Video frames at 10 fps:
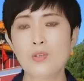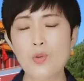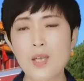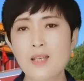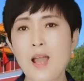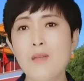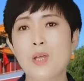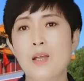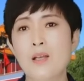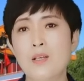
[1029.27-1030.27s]
对他
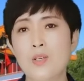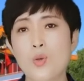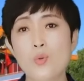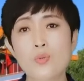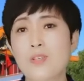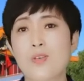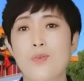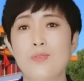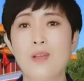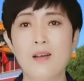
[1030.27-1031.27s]
们有所
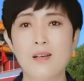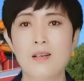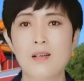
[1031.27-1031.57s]
求的，